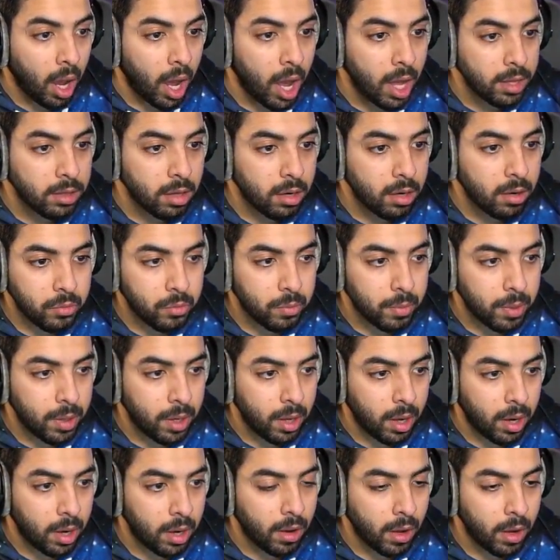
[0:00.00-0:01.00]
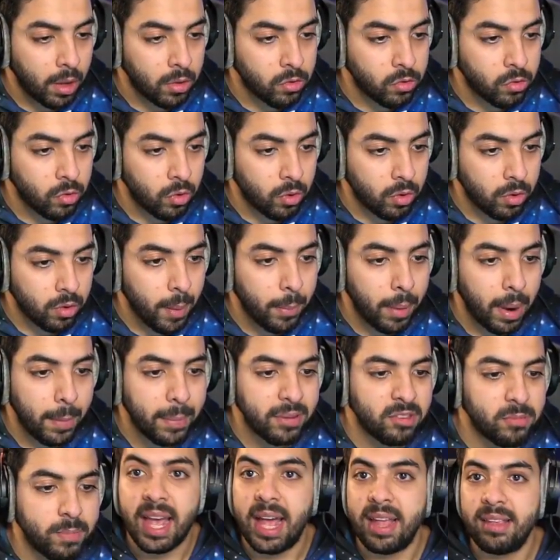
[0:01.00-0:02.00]
خاطر بسم الله الله يستر ابغى
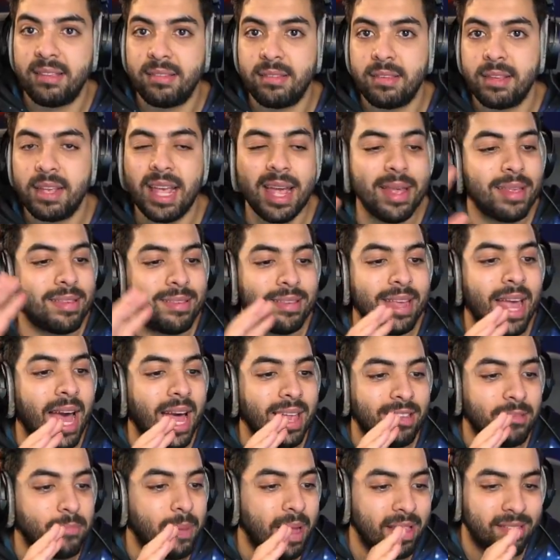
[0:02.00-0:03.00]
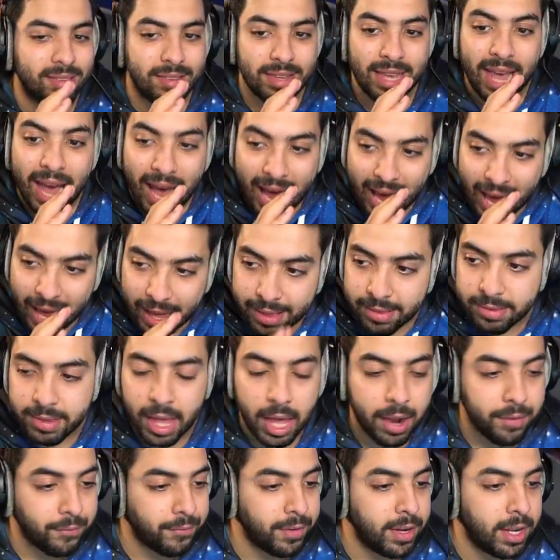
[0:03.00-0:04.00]
بس غاز غاز غاز بس غاز
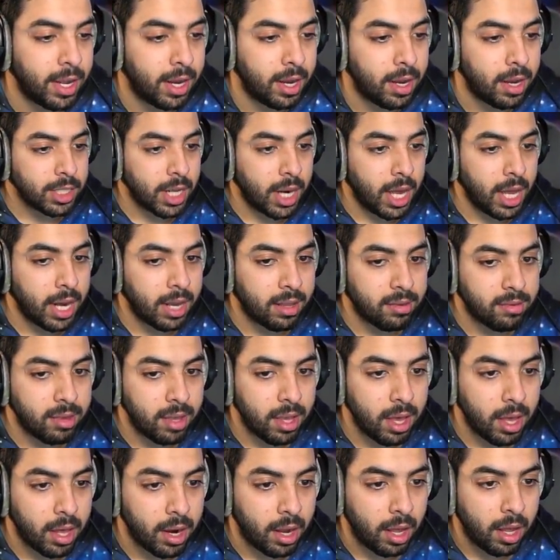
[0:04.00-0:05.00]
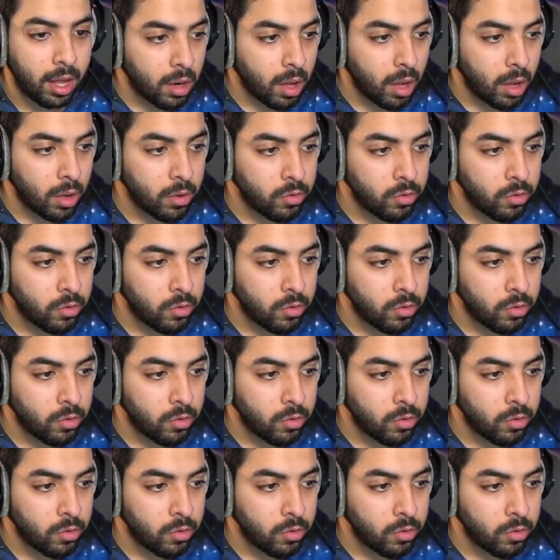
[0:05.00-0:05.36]
حرفيا عشان احرك السياره الله